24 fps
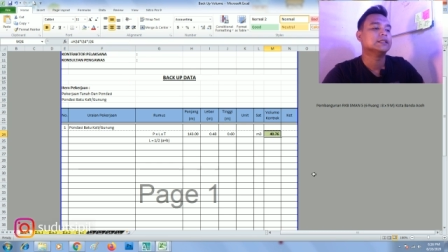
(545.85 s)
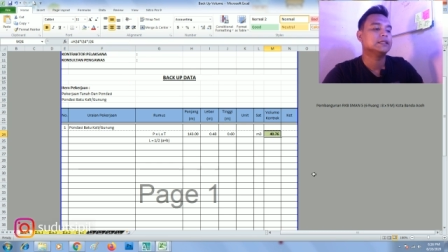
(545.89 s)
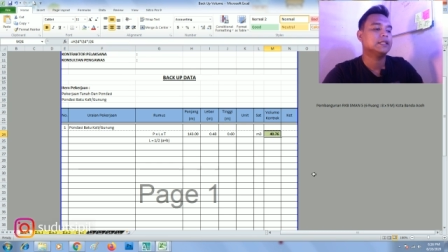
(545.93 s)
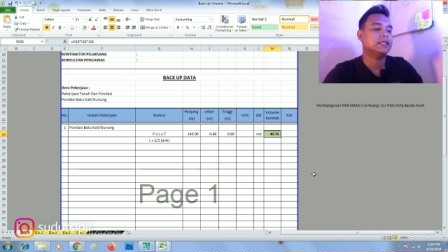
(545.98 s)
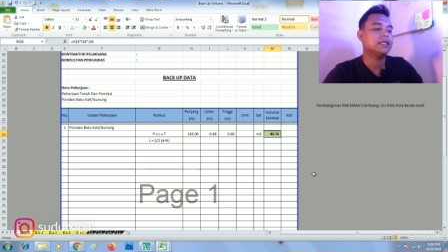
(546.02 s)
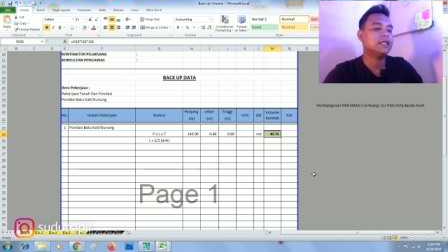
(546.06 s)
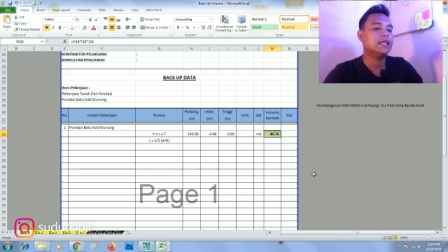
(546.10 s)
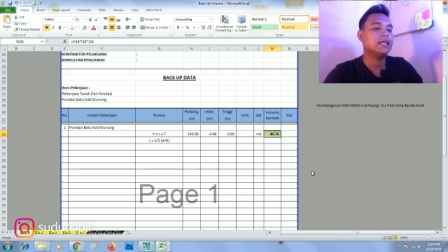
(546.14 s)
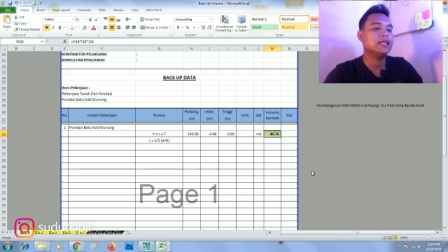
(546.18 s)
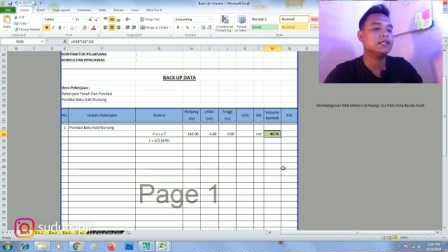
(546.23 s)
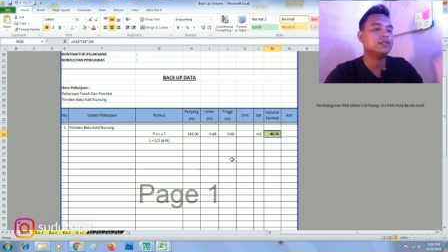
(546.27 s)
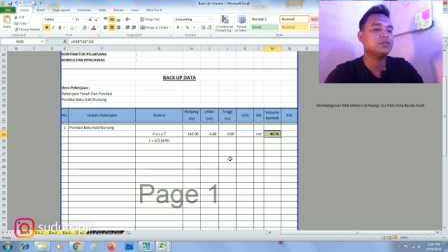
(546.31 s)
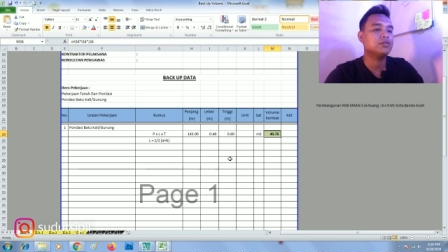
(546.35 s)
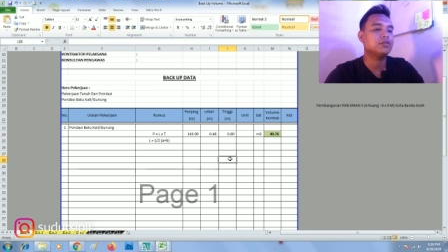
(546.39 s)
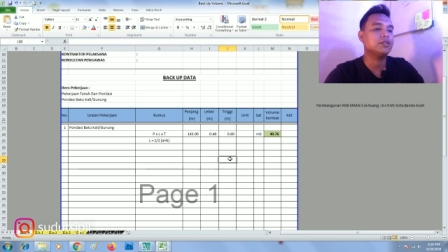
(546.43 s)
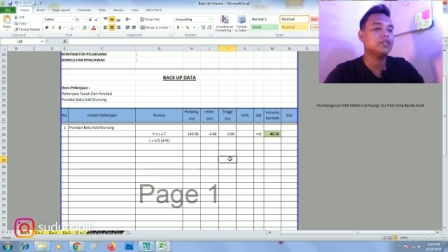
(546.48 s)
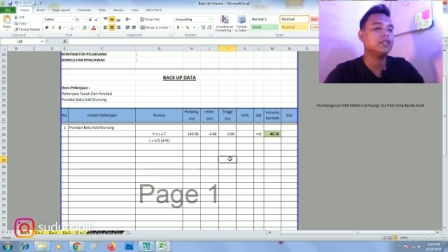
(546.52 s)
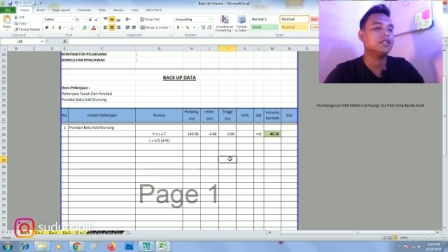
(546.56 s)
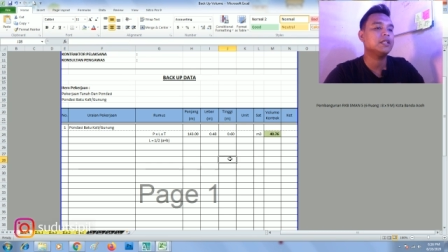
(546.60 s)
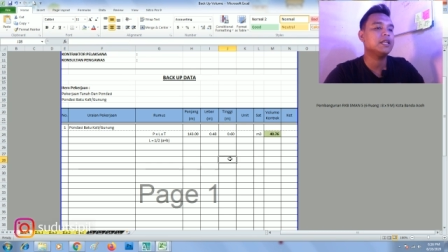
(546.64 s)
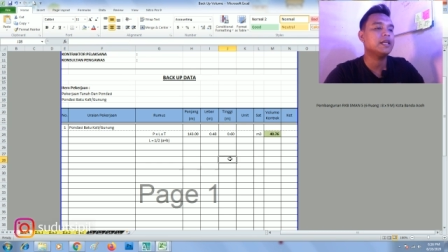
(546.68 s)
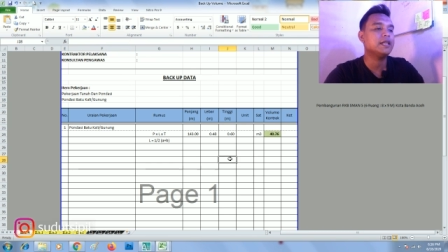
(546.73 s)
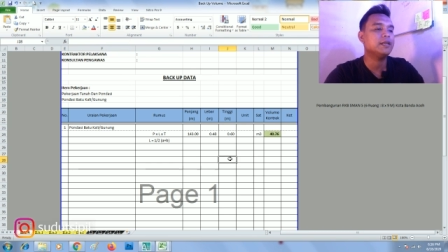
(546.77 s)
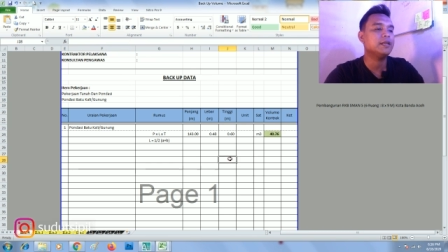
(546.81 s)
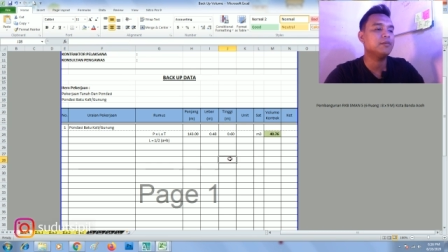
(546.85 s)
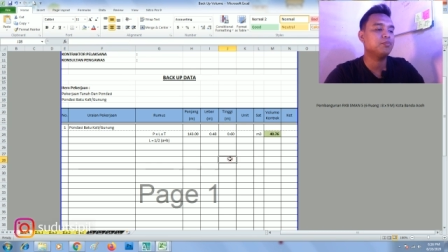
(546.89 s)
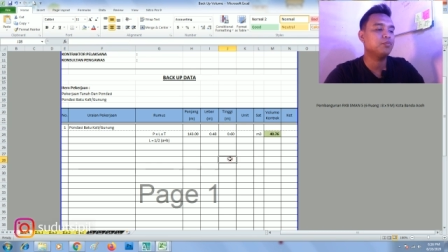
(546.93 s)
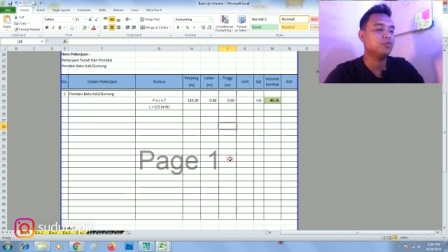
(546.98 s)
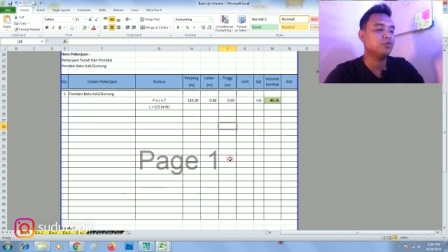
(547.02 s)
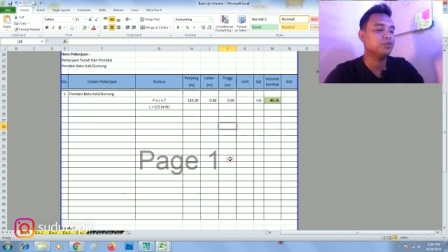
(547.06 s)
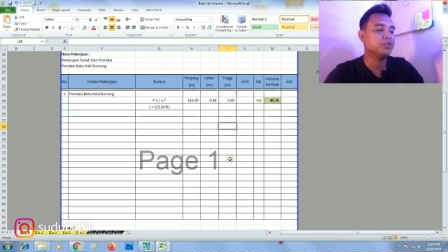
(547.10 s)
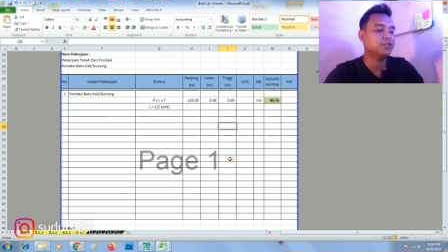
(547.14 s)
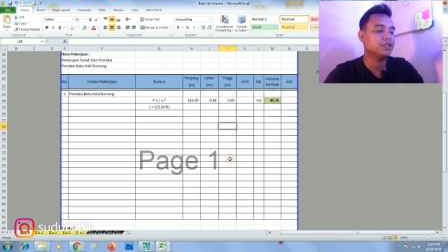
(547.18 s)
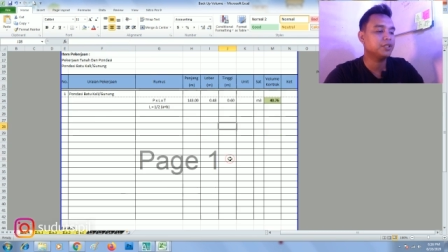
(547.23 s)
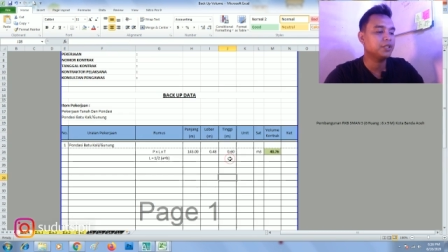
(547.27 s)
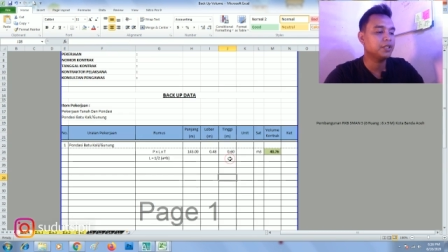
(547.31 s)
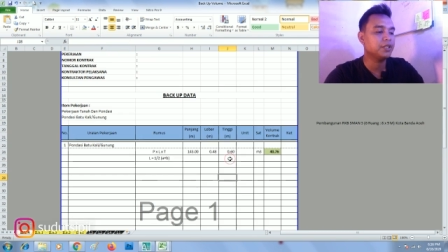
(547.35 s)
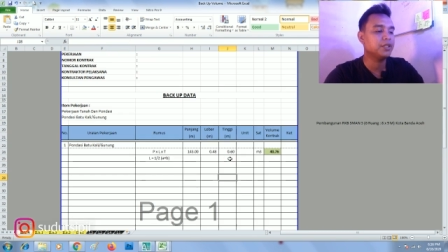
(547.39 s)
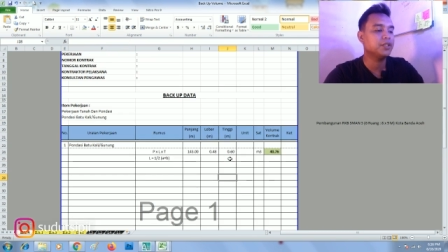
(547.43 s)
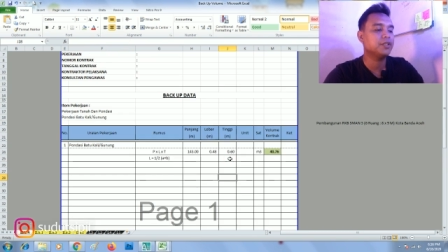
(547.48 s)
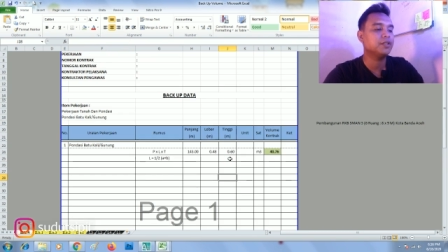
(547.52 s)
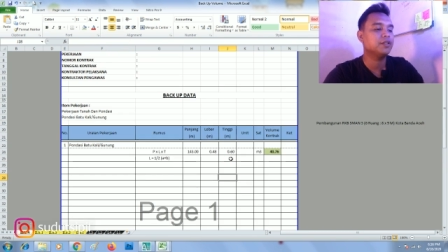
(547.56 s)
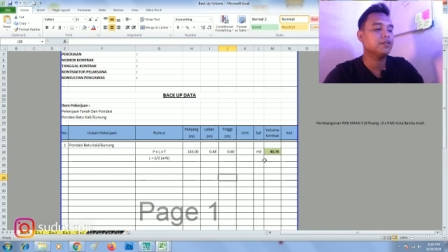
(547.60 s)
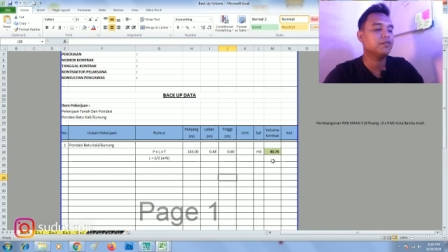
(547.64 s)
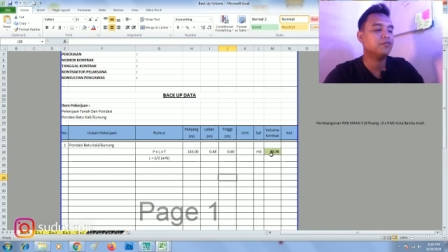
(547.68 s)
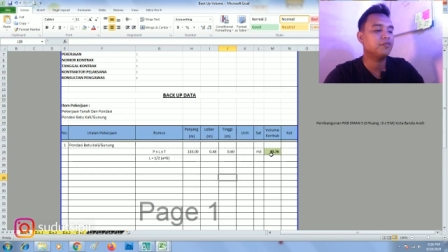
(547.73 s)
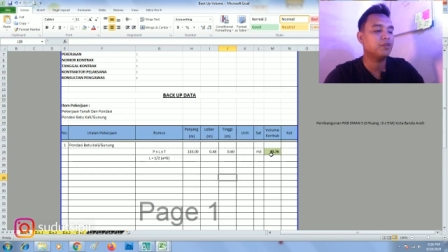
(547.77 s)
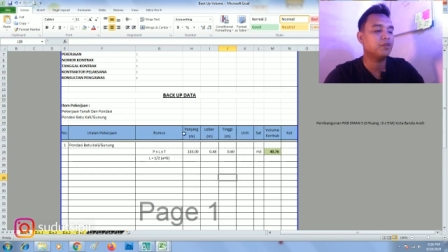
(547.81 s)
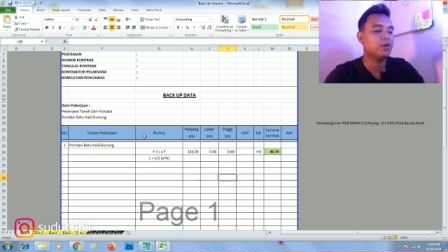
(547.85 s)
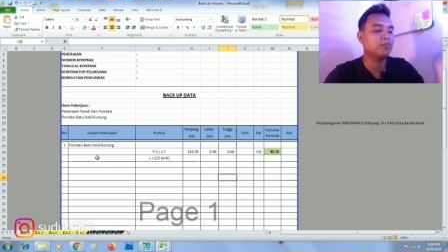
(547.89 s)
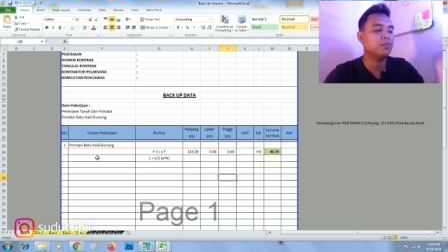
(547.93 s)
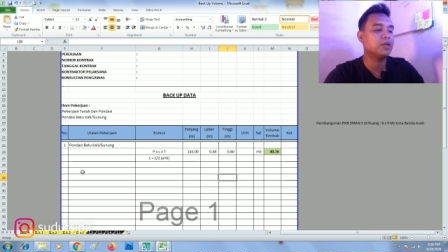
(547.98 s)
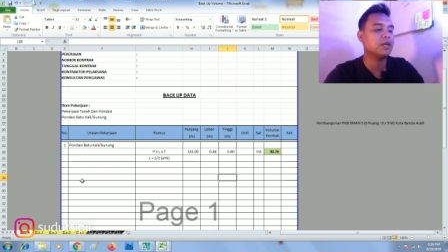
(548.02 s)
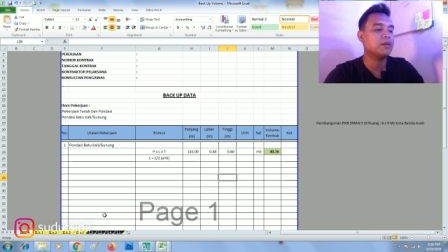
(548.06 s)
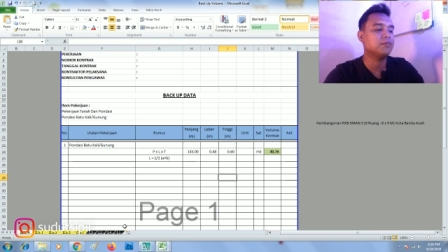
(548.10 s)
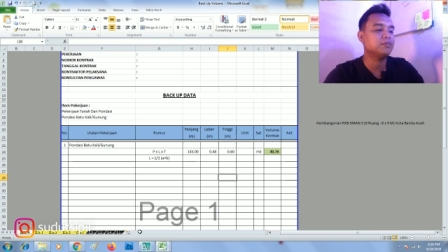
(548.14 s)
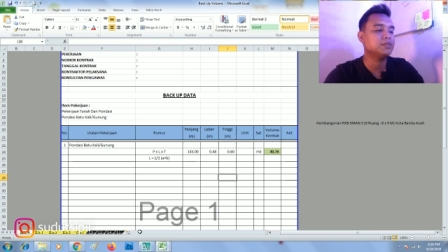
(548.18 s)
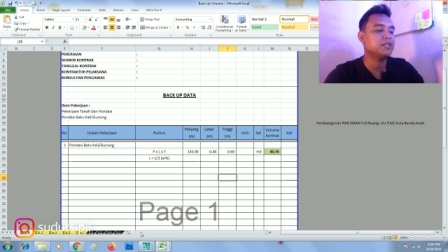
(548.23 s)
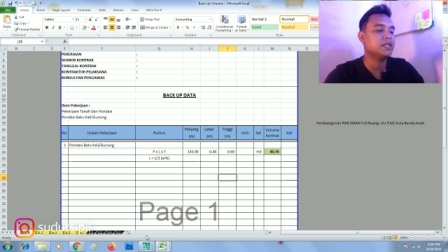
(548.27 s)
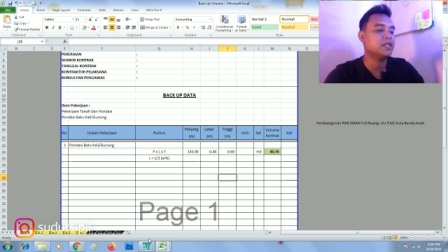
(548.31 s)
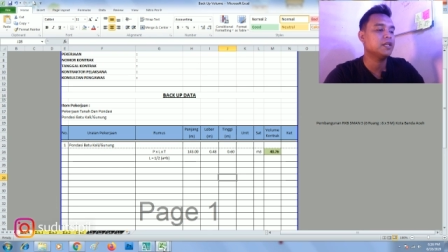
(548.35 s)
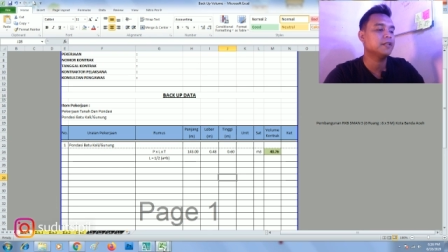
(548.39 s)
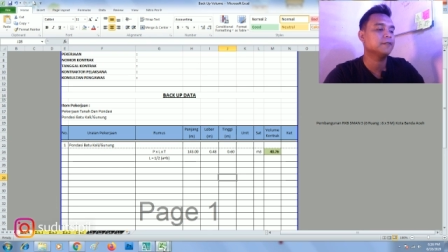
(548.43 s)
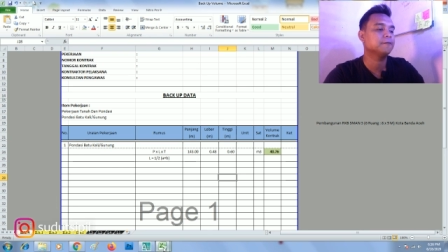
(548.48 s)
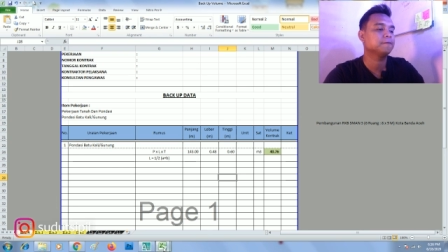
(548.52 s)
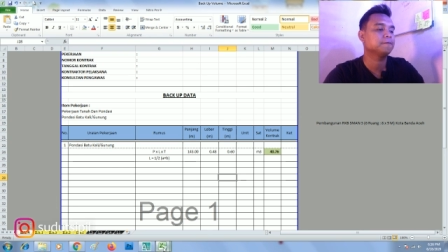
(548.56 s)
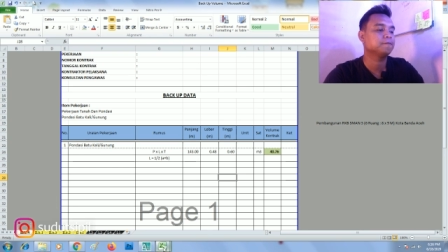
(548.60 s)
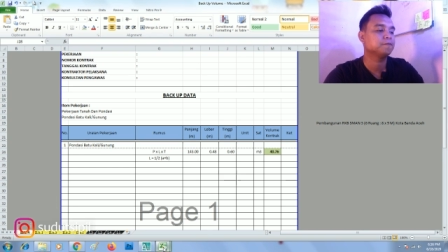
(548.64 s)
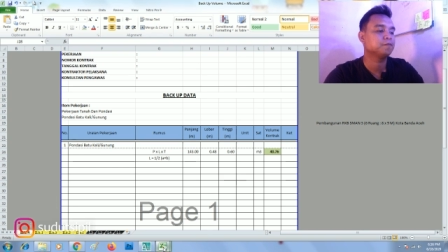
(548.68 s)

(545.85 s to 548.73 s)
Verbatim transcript: jadi langsung kita input ke form wrapnya